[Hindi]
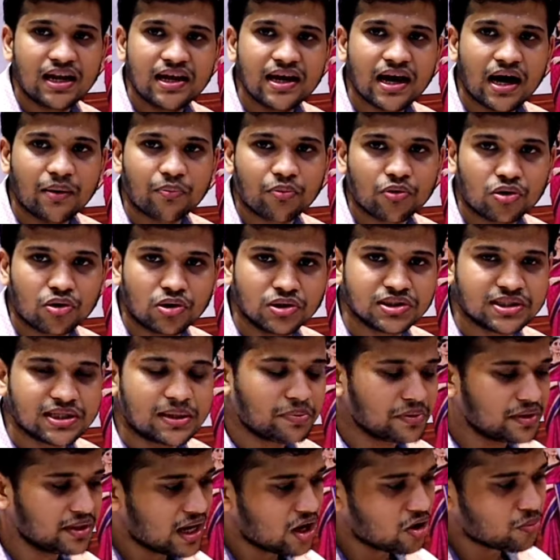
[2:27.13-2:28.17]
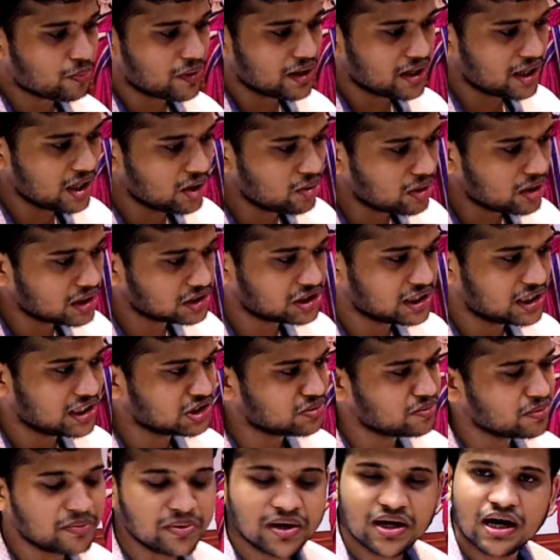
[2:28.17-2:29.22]
के लिए आपको कॉन्सेप्ट दिया और पर्टिकुलर
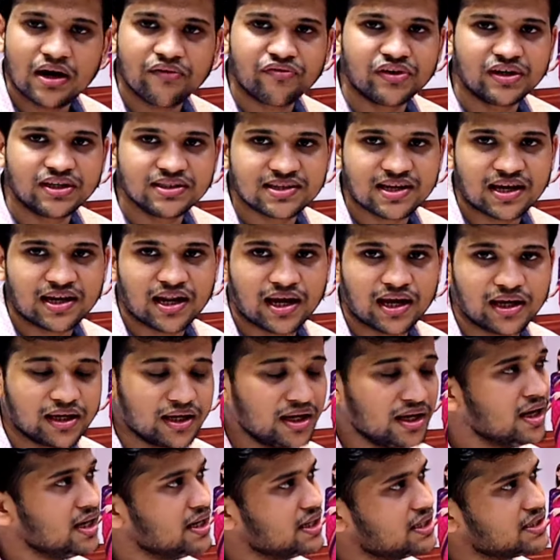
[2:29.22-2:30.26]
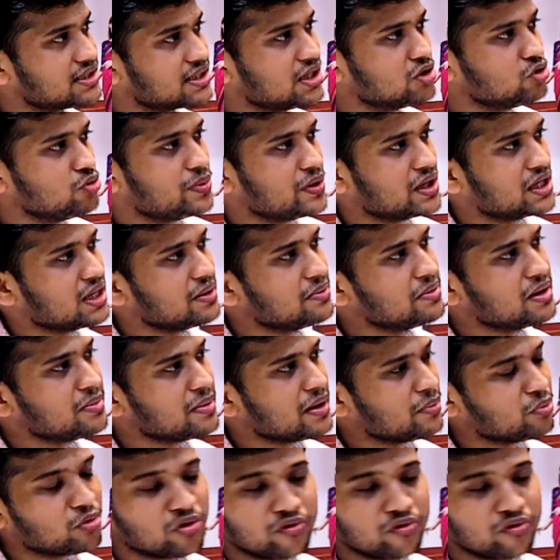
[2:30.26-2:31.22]
शेड्स में भी काफी डिजाइन आएंगे इसका दुपट्टा भी हम